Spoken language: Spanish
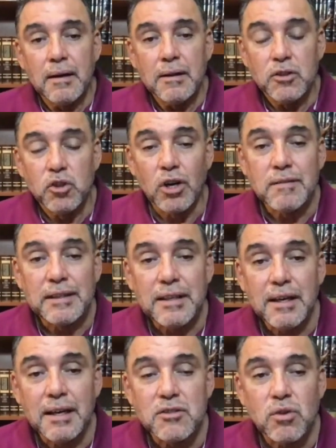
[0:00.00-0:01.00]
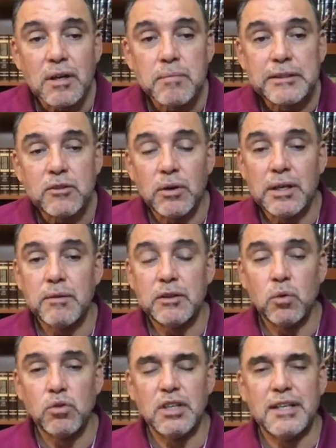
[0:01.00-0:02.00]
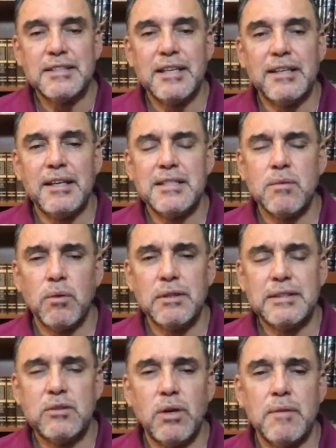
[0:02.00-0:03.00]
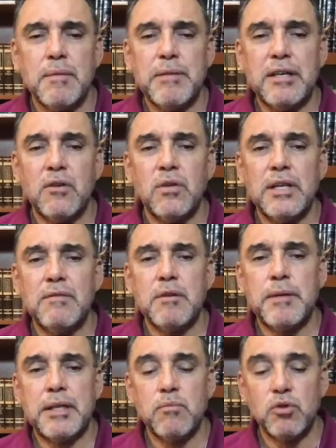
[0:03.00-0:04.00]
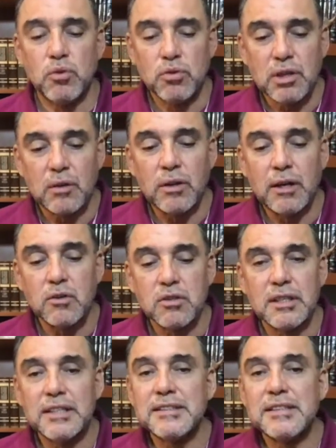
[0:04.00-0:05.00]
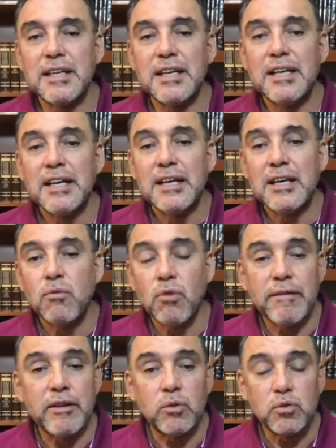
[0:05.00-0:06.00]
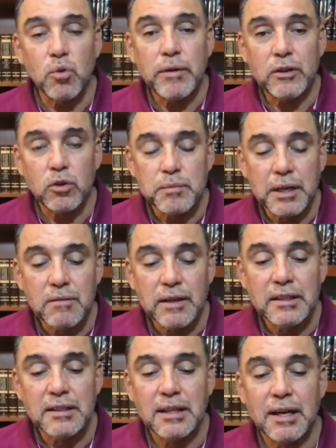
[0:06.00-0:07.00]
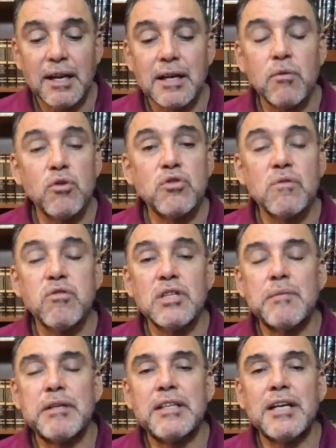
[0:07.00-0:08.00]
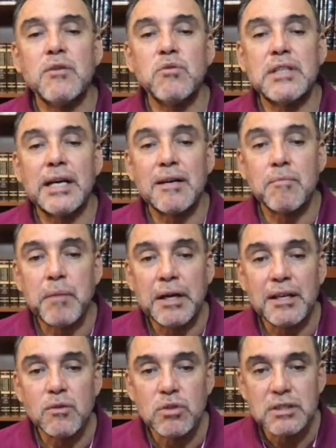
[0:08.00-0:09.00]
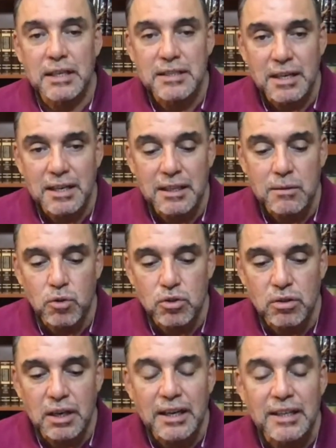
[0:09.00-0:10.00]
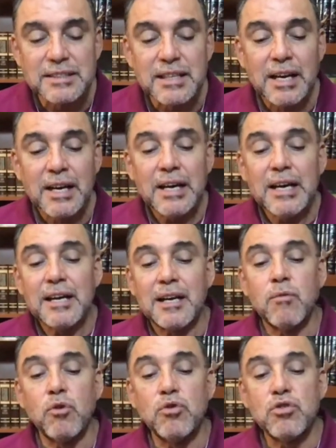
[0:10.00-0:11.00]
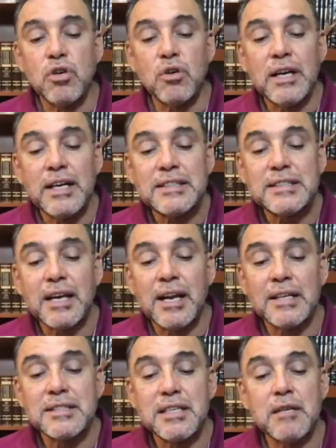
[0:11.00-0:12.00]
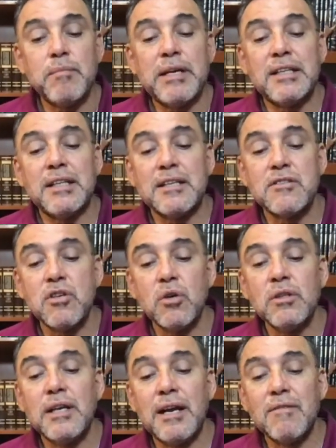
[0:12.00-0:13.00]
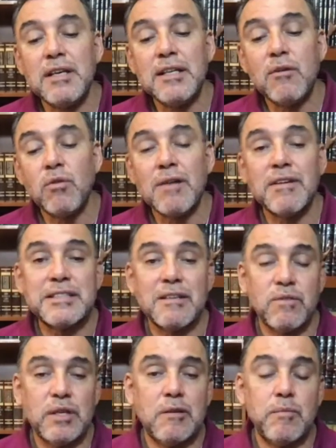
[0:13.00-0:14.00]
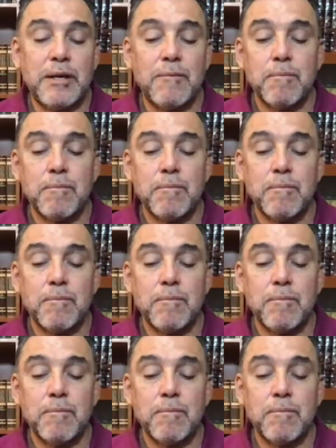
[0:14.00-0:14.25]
Dios les bendiga, soy el pastor Gilberto Gutiérrez de la Iglesia Bautista de México DF. Me da mucho gusto saludarlos en este 9 de octubre de 2020. La revolución fundamental es nuestra campaña y nuestra serie de devocionales. Revolución es la cimentación de la vida en una base firme.